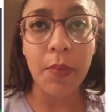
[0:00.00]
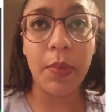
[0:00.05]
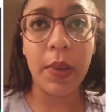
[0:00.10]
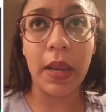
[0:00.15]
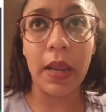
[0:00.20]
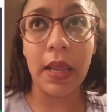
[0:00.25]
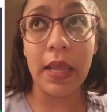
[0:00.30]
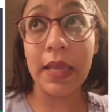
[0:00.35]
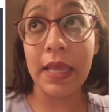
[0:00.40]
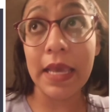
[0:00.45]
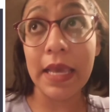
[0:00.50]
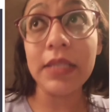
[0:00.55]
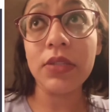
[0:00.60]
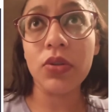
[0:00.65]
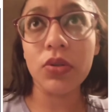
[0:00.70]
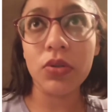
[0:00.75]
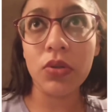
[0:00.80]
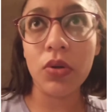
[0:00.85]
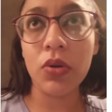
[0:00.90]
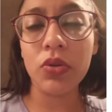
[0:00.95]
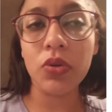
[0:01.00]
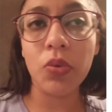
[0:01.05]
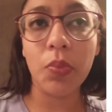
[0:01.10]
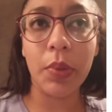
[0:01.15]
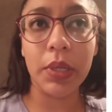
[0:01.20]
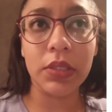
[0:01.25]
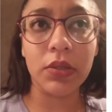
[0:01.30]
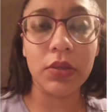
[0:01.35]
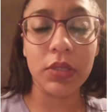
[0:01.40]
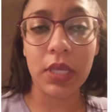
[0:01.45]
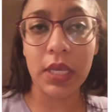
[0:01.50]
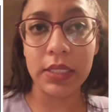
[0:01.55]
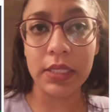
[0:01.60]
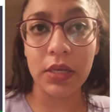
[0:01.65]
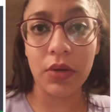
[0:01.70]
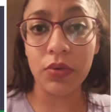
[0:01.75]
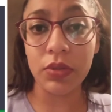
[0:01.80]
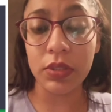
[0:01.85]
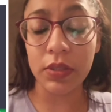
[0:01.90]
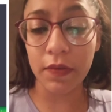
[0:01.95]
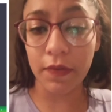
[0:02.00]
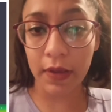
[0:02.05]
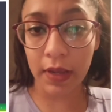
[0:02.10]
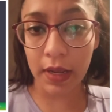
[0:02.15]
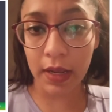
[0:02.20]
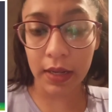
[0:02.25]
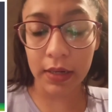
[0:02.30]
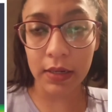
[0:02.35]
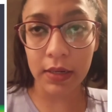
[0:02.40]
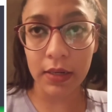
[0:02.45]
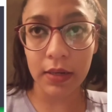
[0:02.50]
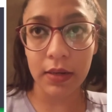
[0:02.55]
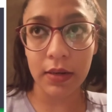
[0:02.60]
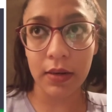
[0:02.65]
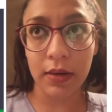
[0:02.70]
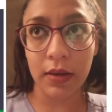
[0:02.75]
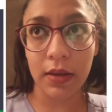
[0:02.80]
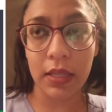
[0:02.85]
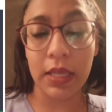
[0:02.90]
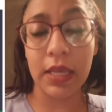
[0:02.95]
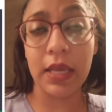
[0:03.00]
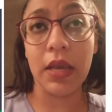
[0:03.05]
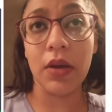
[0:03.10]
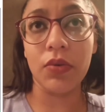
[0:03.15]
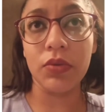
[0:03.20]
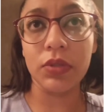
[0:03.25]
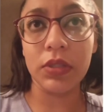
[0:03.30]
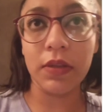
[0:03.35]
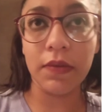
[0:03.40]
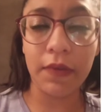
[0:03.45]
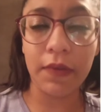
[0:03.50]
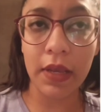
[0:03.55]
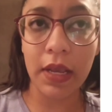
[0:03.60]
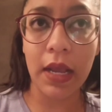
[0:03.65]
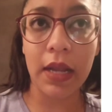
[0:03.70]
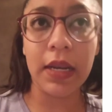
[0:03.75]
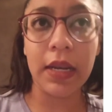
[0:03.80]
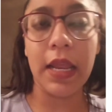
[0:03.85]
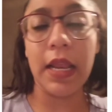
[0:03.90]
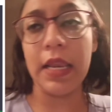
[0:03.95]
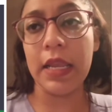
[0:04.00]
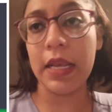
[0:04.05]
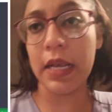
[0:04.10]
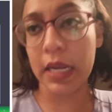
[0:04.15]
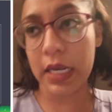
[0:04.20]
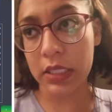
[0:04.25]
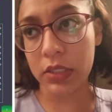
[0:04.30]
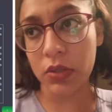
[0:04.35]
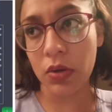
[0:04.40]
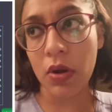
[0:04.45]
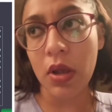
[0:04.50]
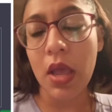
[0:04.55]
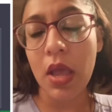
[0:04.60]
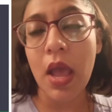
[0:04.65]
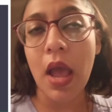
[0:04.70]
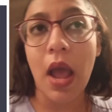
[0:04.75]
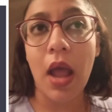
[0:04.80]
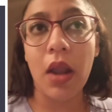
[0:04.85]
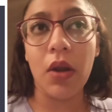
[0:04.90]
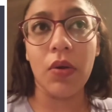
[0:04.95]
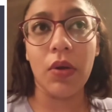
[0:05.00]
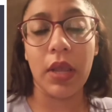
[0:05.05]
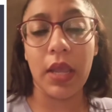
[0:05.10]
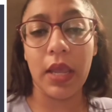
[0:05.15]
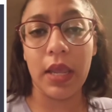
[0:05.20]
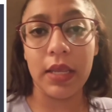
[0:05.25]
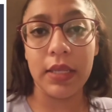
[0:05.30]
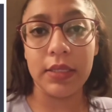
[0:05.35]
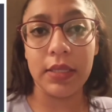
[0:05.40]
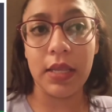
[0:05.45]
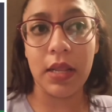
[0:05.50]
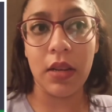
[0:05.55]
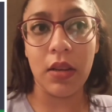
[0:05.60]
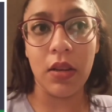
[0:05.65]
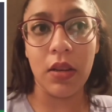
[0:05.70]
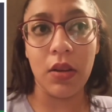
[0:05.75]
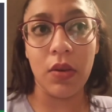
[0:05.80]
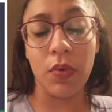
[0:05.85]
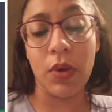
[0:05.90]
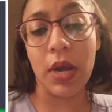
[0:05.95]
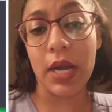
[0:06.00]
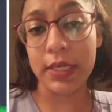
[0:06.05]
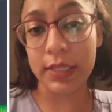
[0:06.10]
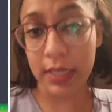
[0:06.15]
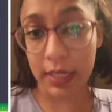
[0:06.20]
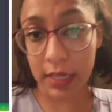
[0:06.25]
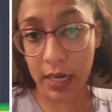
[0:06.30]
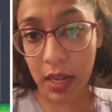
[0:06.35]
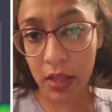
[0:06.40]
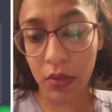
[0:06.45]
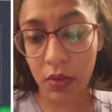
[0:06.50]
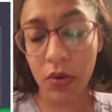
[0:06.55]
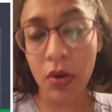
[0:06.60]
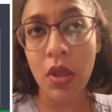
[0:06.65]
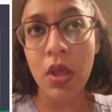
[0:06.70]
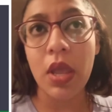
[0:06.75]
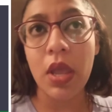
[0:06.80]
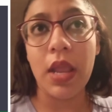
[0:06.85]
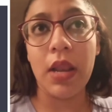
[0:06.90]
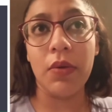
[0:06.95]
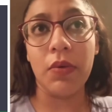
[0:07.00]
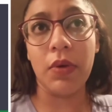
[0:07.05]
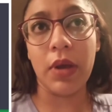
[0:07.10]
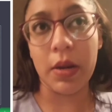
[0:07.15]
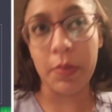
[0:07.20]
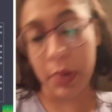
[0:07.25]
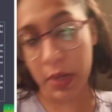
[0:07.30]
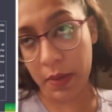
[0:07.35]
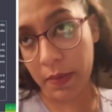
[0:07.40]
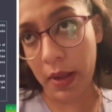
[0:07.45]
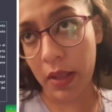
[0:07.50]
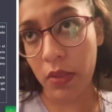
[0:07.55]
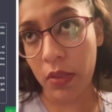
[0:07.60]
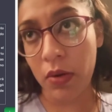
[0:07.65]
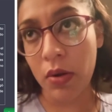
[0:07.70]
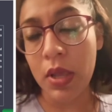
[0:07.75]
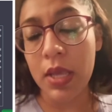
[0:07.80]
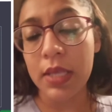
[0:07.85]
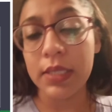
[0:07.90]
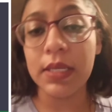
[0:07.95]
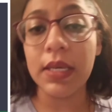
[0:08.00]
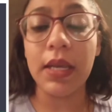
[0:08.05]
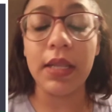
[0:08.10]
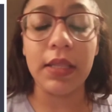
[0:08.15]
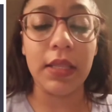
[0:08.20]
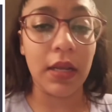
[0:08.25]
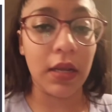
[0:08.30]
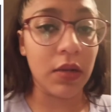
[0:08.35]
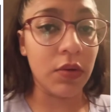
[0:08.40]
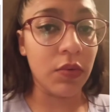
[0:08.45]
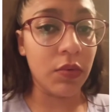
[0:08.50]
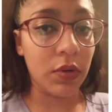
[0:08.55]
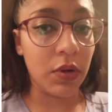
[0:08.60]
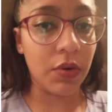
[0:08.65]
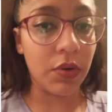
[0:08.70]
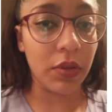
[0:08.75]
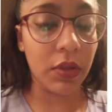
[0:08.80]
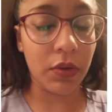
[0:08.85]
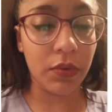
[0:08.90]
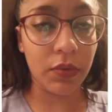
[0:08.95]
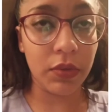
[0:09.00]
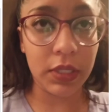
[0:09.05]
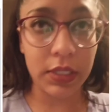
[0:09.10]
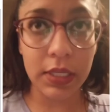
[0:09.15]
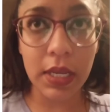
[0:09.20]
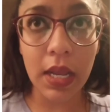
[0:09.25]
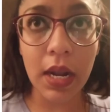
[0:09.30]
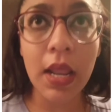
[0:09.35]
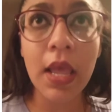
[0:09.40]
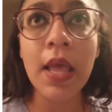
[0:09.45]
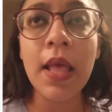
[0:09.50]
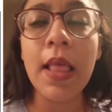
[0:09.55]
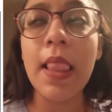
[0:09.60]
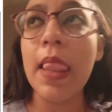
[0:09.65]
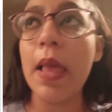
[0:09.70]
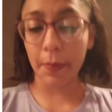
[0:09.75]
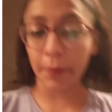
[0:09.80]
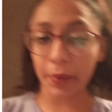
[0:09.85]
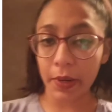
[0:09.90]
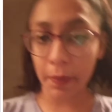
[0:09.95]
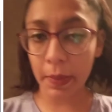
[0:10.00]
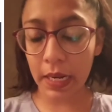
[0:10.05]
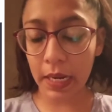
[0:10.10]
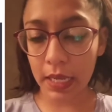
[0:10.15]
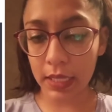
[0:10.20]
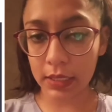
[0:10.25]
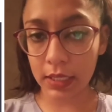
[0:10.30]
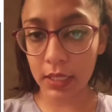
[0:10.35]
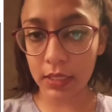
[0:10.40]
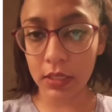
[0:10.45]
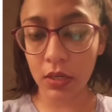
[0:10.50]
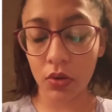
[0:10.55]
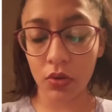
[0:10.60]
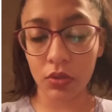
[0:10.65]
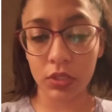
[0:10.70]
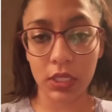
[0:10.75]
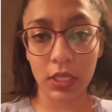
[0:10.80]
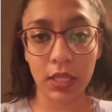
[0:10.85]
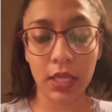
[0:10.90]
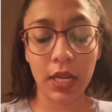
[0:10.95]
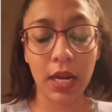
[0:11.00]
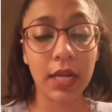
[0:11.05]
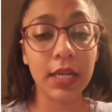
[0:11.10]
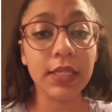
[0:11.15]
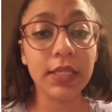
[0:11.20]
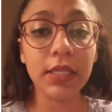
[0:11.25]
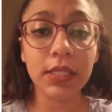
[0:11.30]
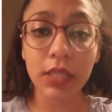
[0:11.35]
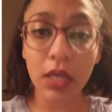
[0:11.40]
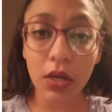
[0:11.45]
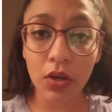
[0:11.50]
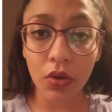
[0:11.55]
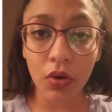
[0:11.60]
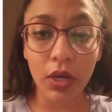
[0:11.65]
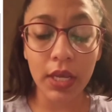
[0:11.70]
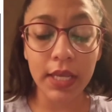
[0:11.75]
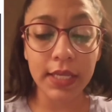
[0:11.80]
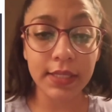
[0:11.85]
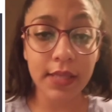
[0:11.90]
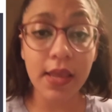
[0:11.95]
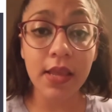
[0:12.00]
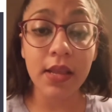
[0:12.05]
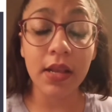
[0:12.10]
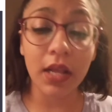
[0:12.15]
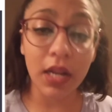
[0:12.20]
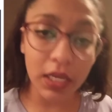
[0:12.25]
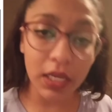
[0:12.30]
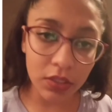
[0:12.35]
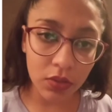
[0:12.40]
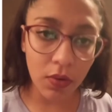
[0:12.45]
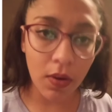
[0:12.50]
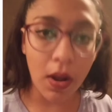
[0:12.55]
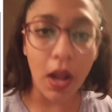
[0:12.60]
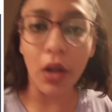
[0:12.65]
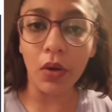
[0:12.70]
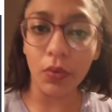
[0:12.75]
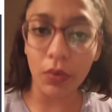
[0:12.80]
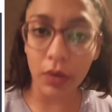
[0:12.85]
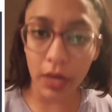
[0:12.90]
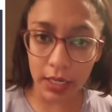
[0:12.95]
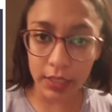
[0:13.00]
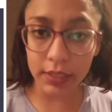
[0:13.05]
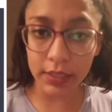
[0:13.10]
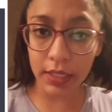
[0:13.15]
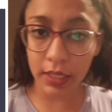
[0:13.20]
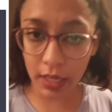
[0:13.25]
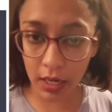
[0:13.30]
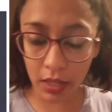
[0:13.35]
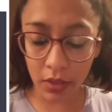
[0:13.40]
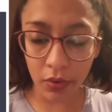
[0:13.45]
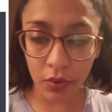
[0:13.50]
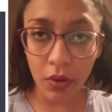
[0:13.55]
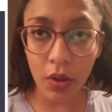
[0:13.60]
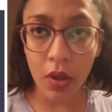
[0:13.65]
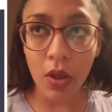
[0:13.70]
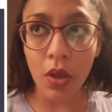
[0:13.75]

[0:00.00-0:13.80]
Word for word: y estos son los supuestos que se justifican y que justifican el ingreso a lo que es el lugar cerrado, el lugar privado, sin que tengan una orden judicial. La primera es que se considera necesario ese ingreso al lugar cerrado